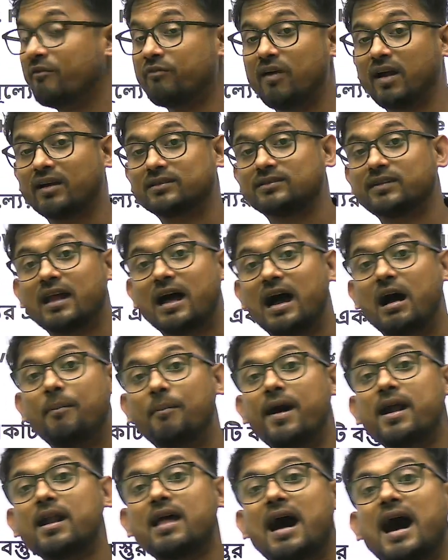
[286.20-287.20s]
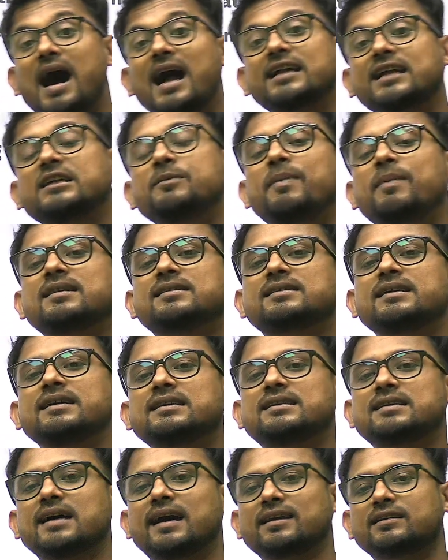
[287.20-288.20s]
ফার্দার আবার আট
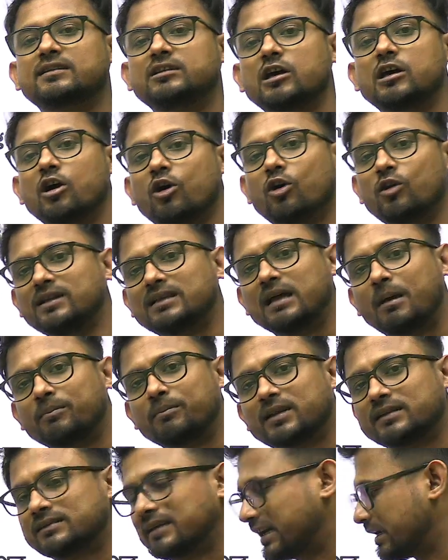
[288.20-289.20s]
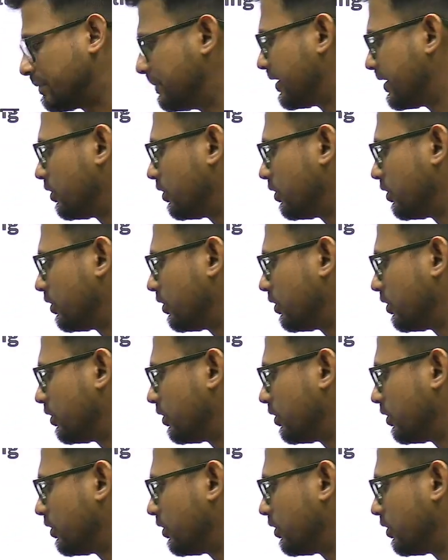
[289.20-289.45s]
পার্সেন্ট ছাড় দেওয়া হলে দামটা দাঁড়াবে